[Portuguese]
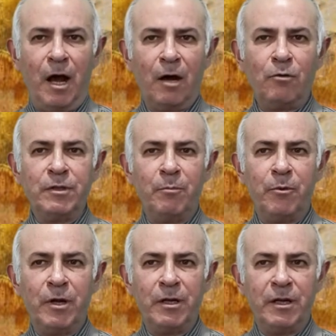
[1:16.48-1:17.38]
A
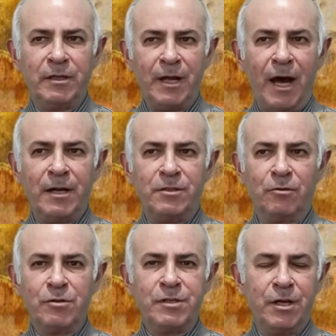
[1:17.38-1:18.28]
contemporaneidade,
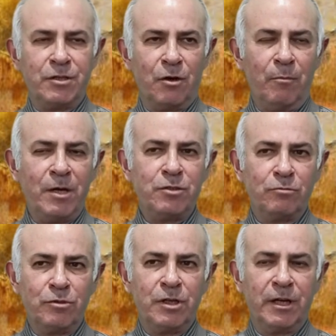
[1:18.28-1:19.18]
ou seja, uma
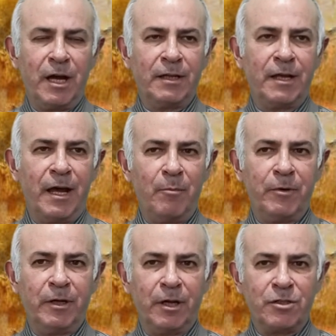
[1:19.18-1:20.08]
atitude ligada à
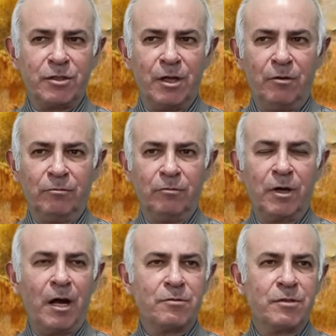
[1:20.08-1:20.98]
época em questão, no
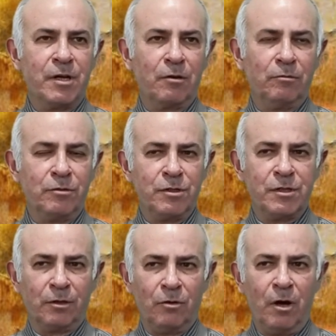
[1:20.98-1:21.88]
caso o século
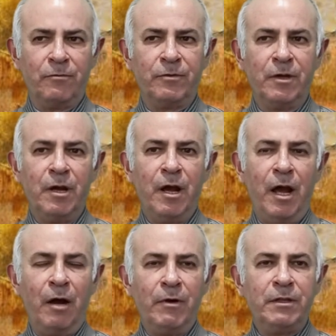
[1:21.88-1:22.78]
XIX,
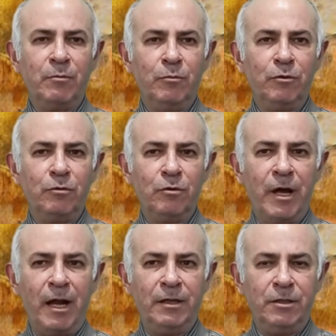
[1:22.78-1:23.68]
é um atributo do
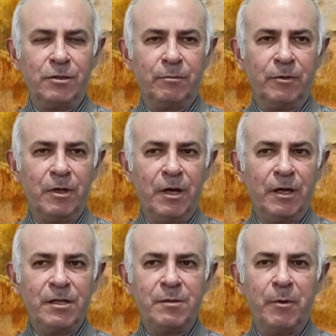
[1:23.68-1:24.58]
realismo,
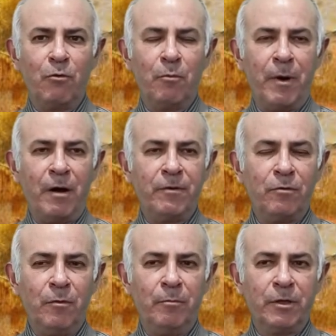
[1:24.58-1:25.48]
que se preocupava
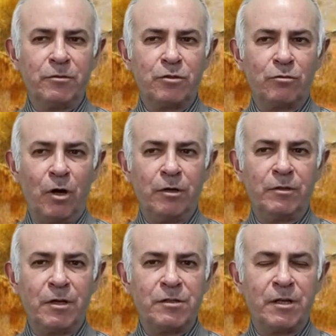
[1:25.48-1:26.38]
com o momento
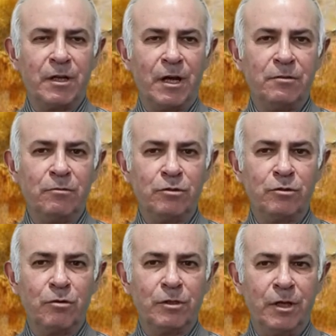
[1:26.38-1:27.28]
histórico da sociedade, nos
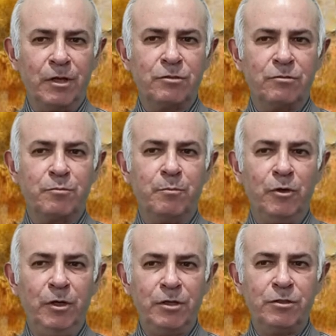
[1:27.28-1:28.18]
contextos
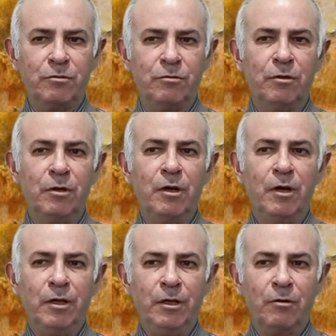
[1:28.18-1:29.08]
político
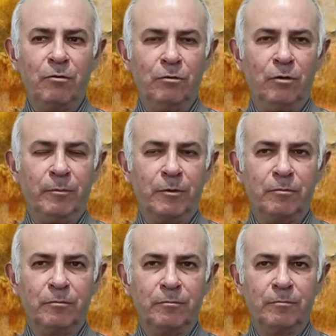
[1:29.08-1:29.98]
e econômico.